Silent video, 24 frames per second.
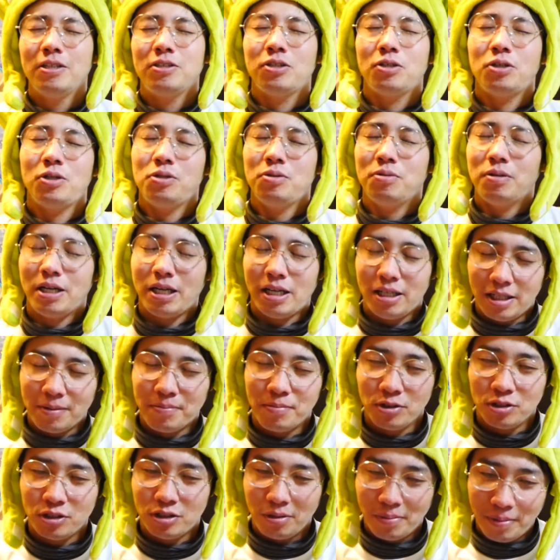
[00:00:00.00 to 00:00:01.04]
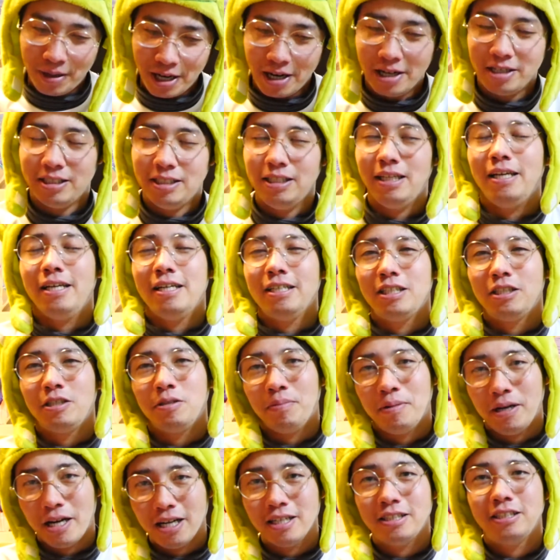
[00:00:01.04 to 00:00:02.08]
というわけでもう素晴らしい
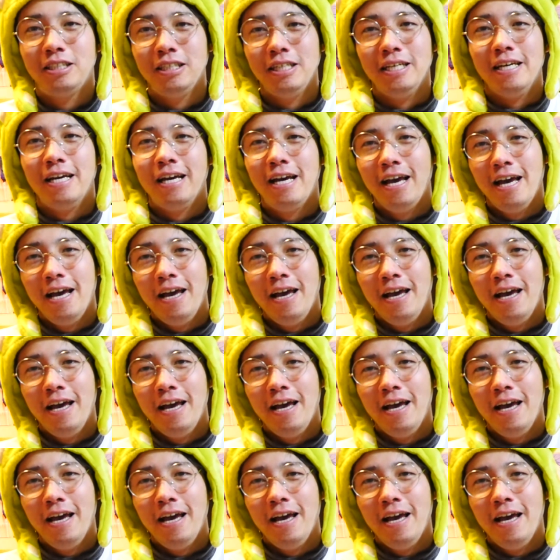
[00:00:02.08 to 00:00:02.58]
素晴らしい